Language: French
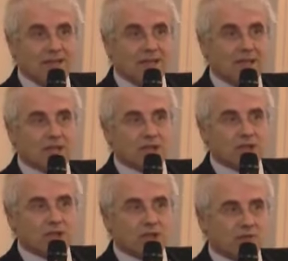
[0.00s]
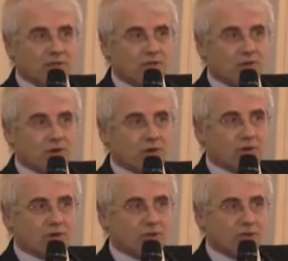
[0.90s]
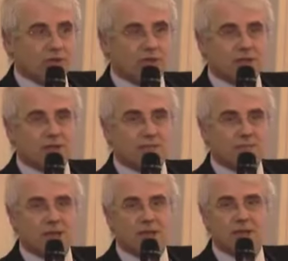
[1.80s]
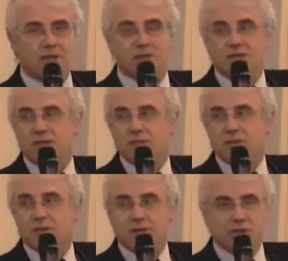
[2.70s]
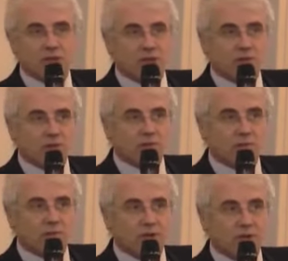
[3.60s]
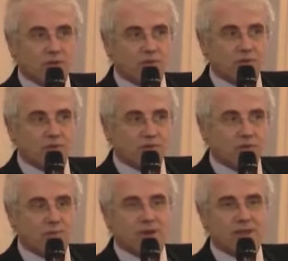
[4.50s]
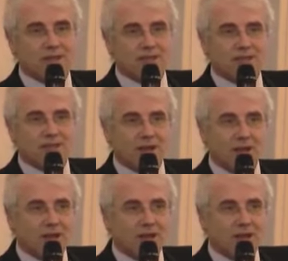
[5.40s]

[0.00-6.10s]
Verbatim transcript: et chaque fois que je vis des expériences qui m'étonnent, me percutent, me surprennent, etc.,